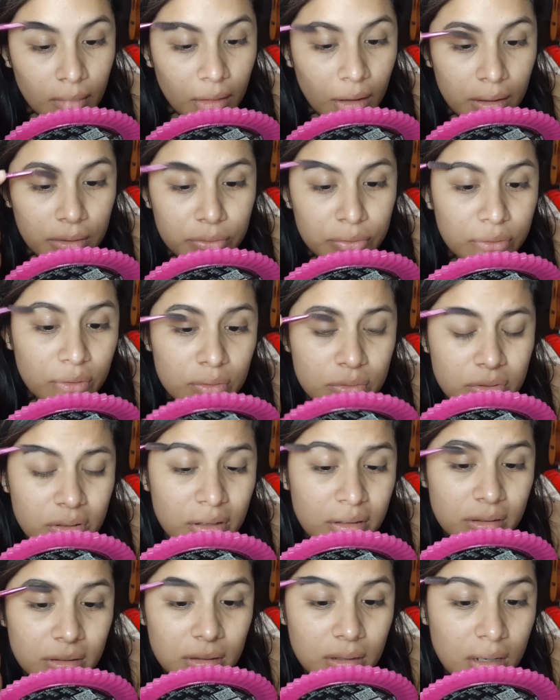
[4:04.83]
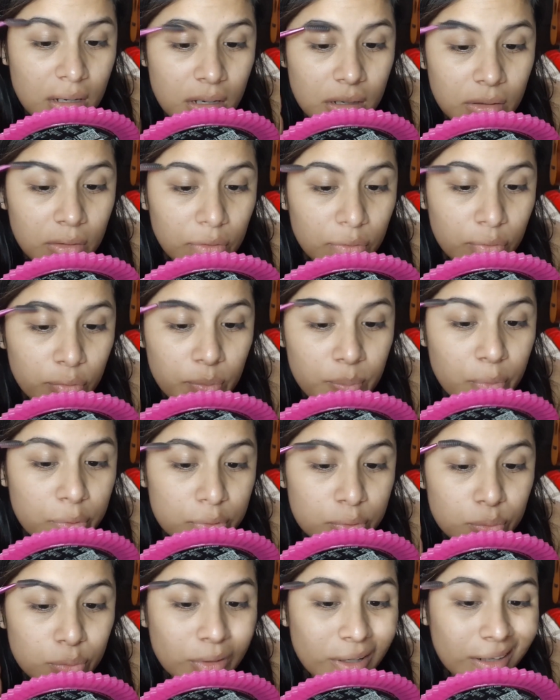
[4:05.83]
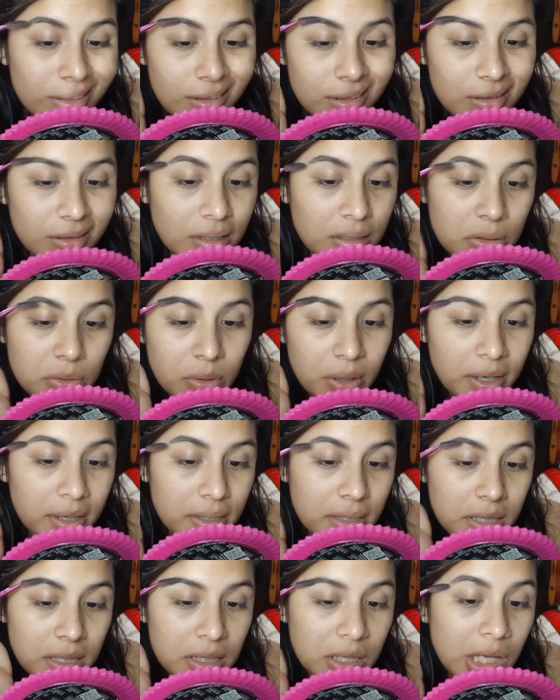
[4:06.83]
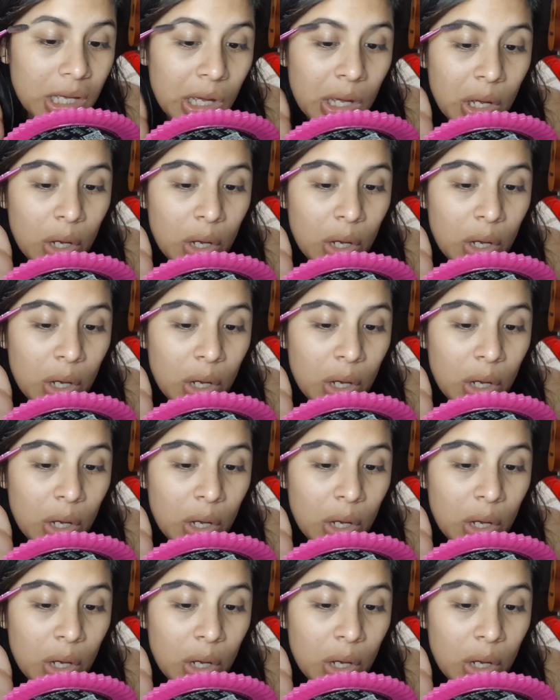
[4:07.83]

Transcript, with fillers: Entonces sí, nos fuimos un ratitillo ahí,